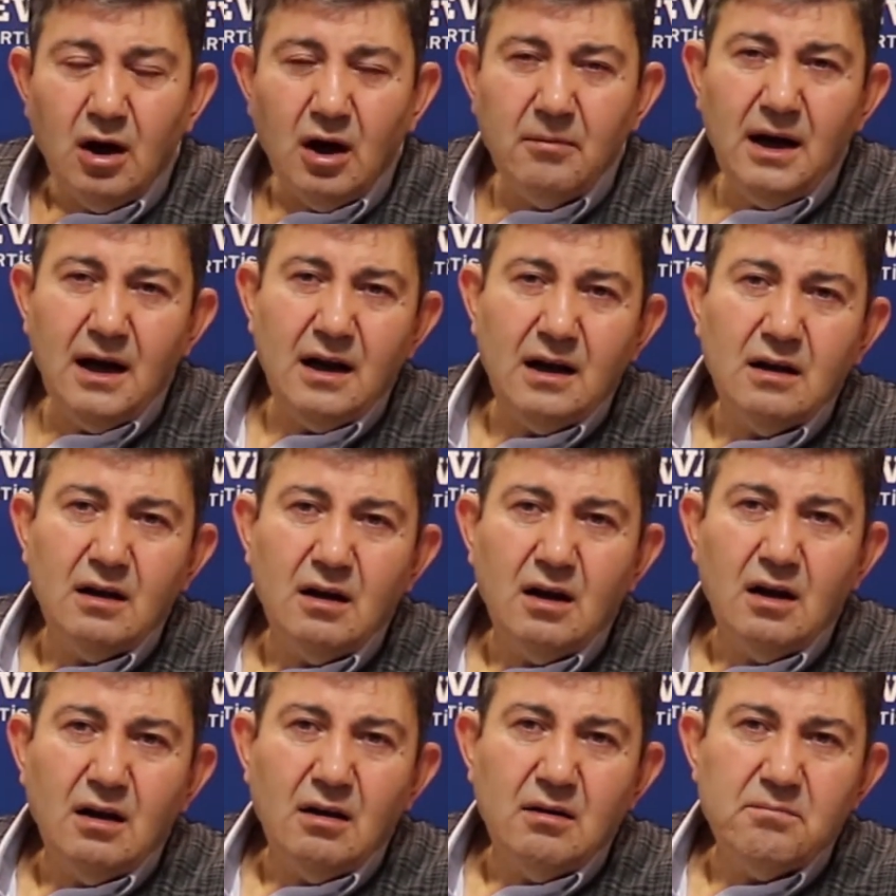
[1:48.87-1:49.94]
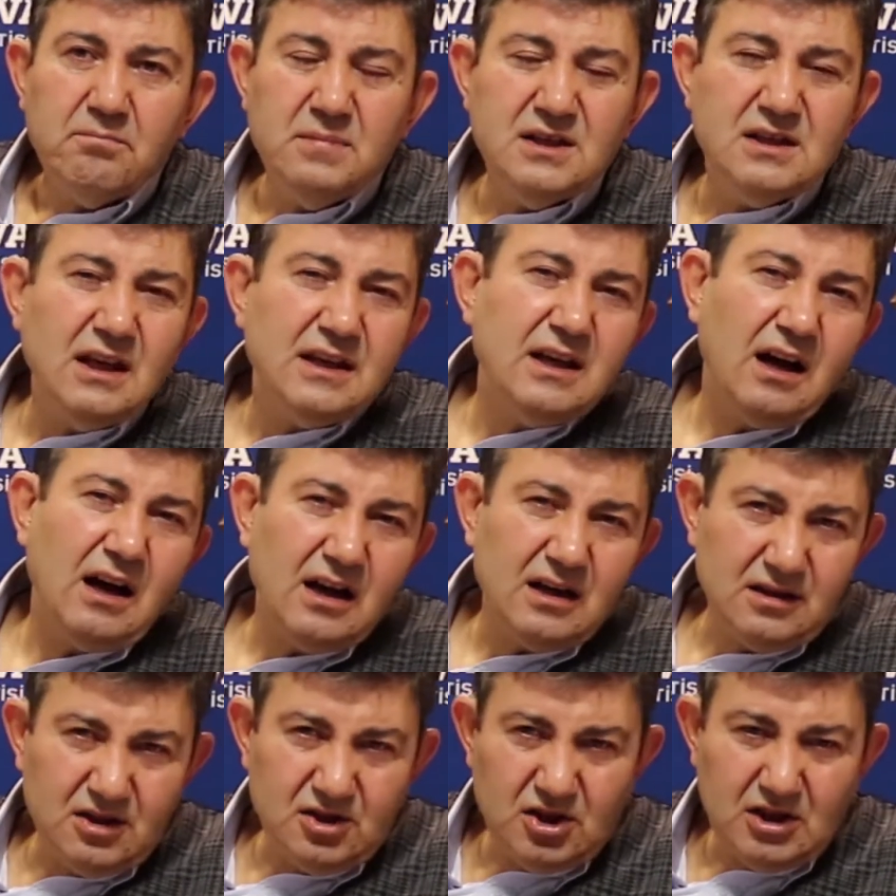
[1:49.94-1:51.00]
Ama bizdeki
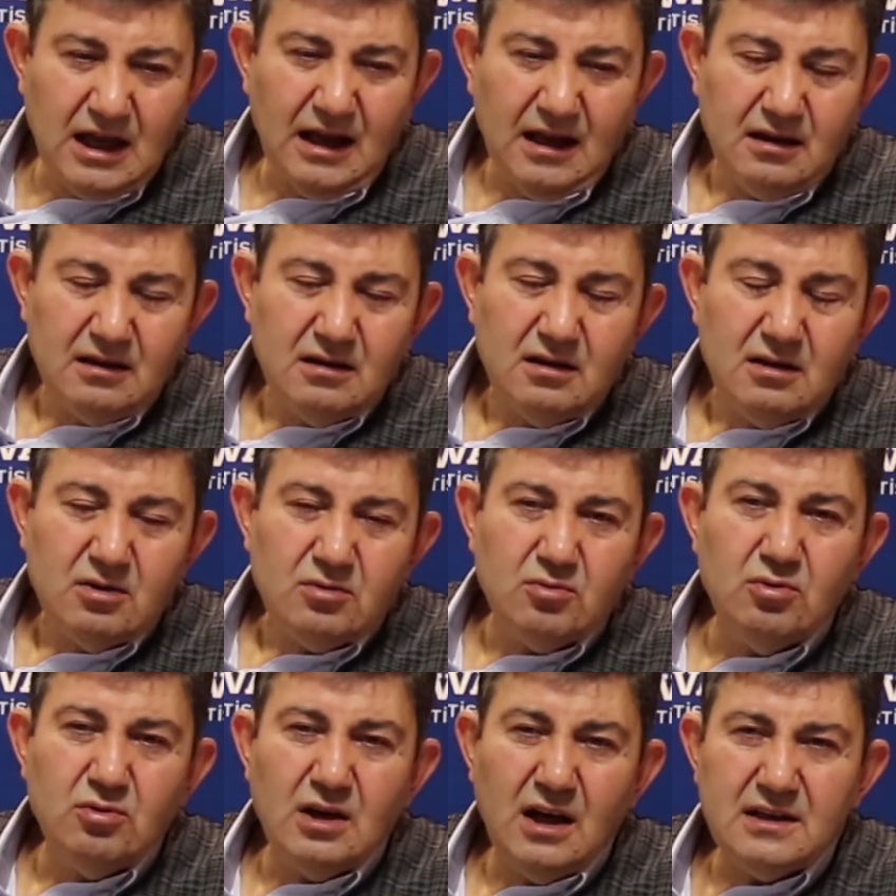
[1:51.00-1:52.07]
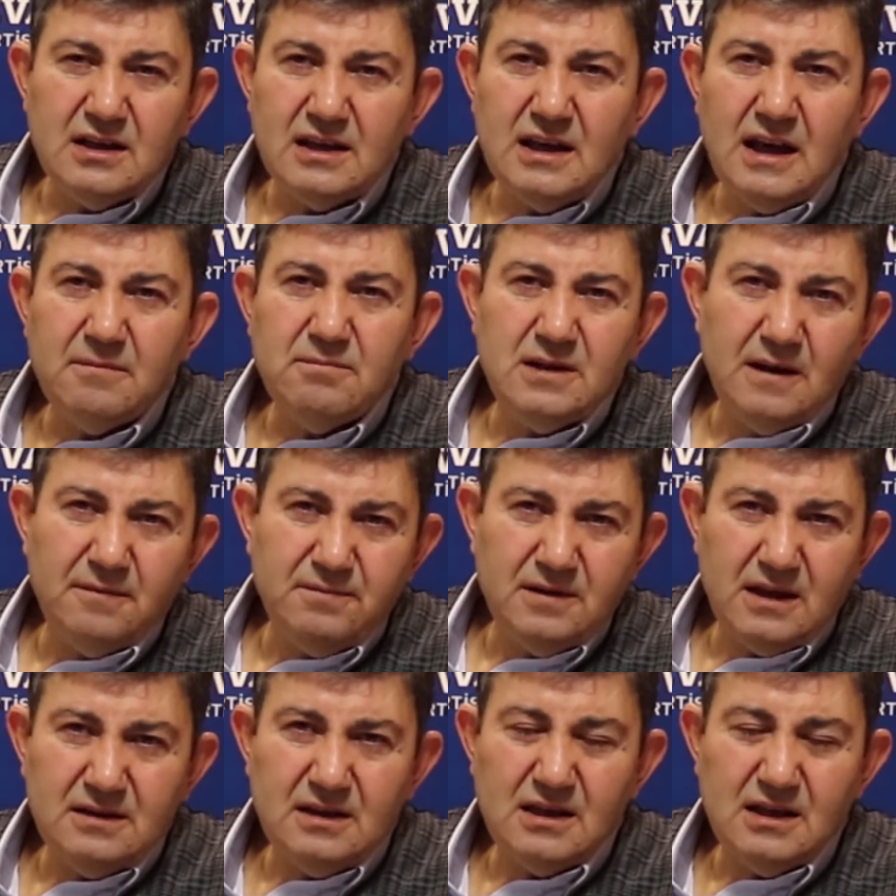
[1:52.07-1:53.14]
artışla dünyadaki emtia
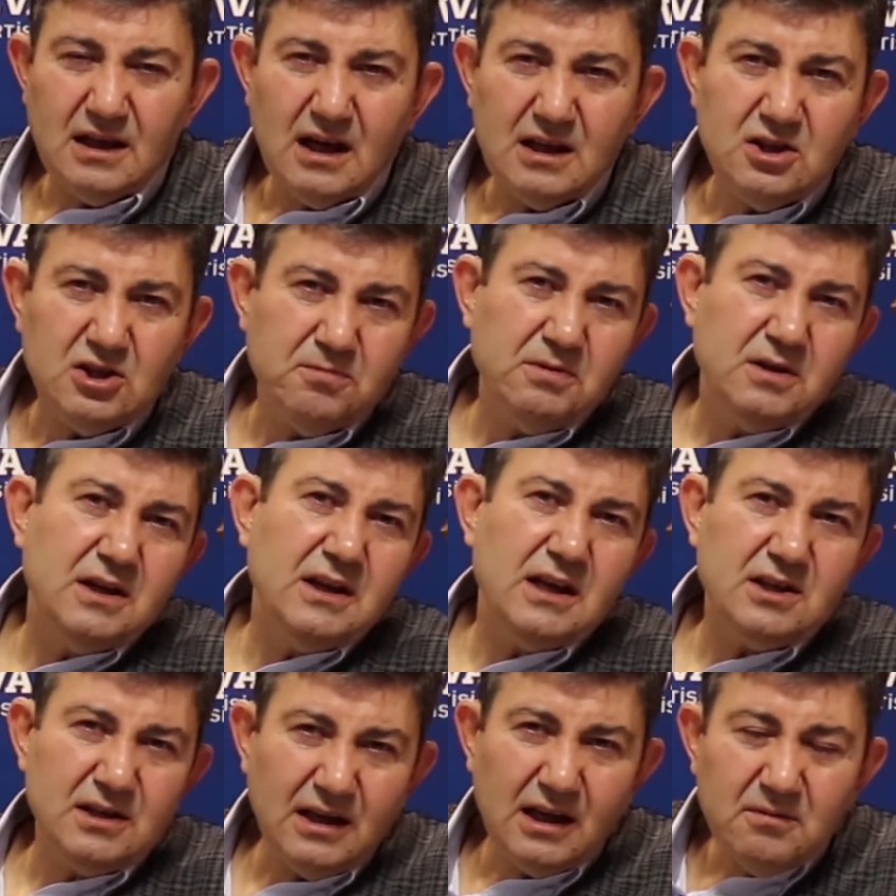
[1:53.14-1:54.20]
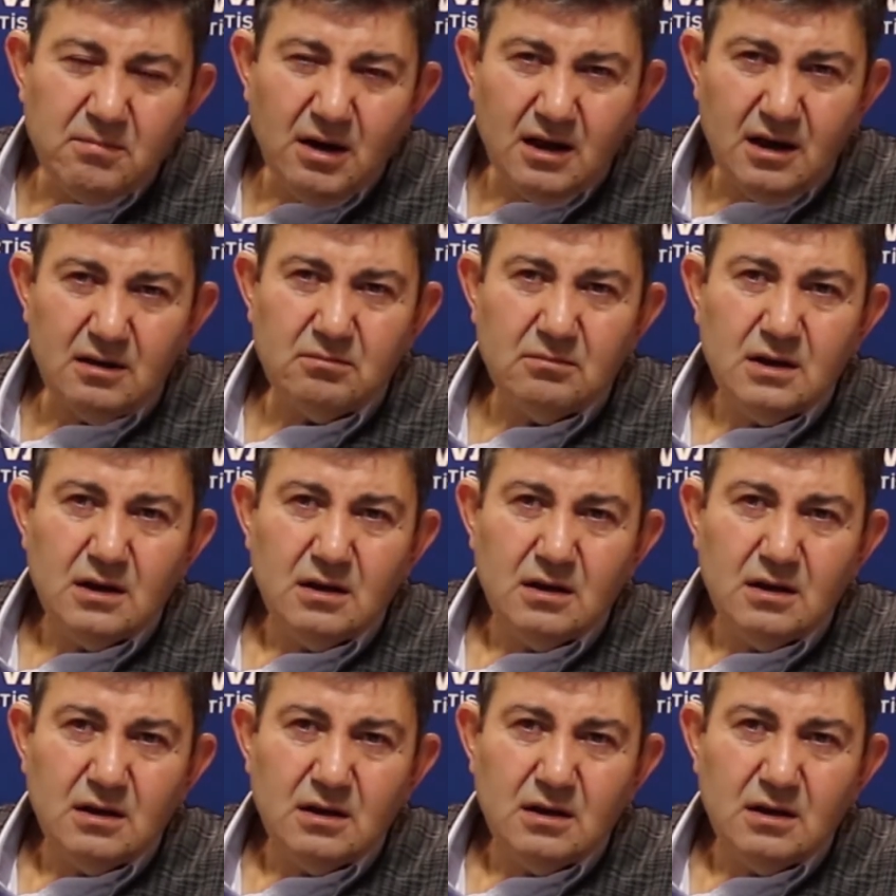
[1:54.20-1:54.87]
fiyatlarındaki artışı bir kıyaslayalım bakalım.